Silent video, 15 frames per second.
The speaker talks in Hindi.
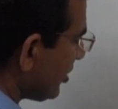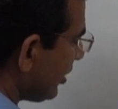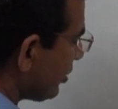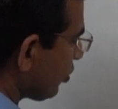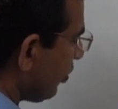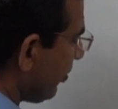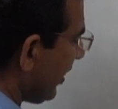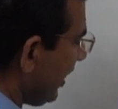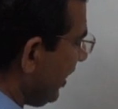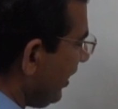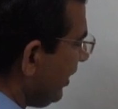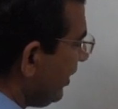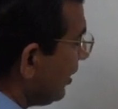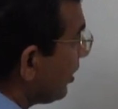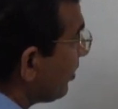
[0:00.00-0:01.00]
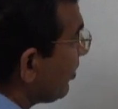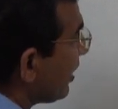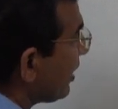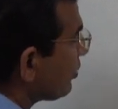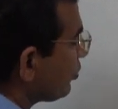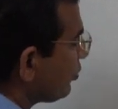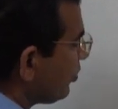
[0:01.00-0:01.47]
इसको पहले
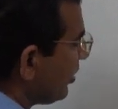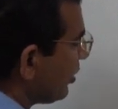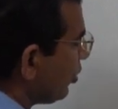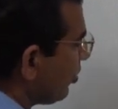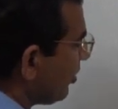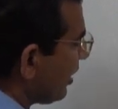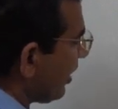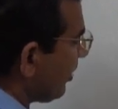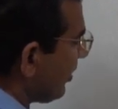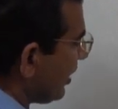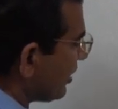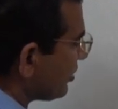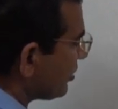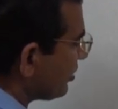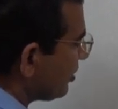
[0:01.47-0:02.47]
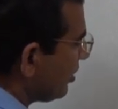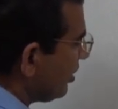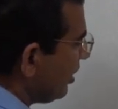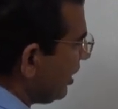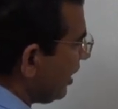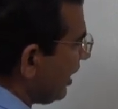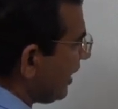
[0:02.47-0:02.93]
प्लस उसमें दो बटा
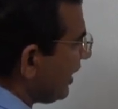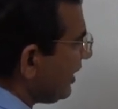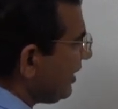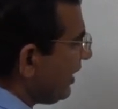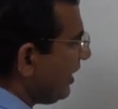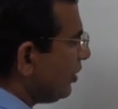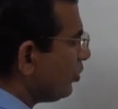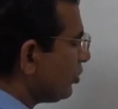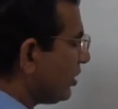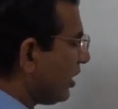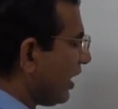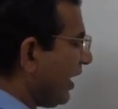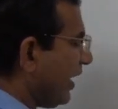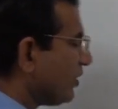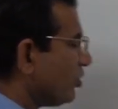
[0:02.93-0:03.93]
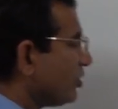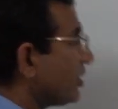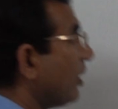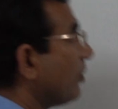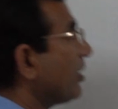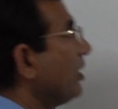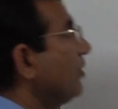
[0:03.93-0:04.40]
पाँच अगर यही उत्तर आया तो
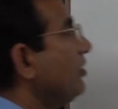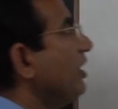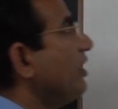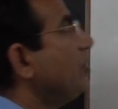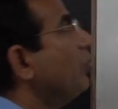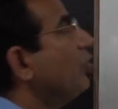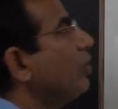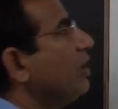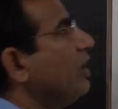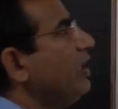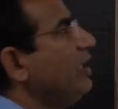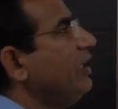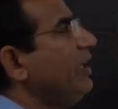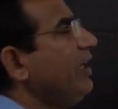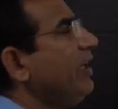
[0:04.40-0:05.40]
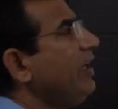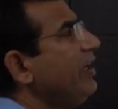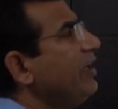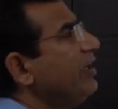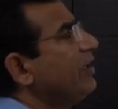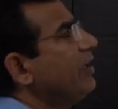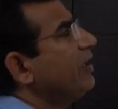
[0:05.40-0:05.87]
इसका मतलब ये योग के लिए
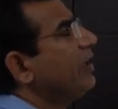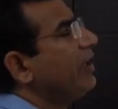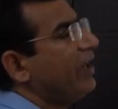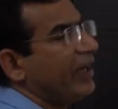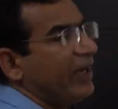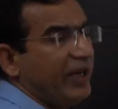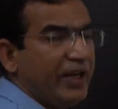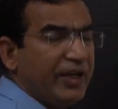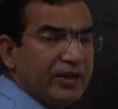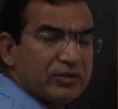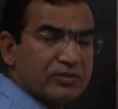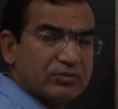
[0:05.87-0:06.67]
क्या है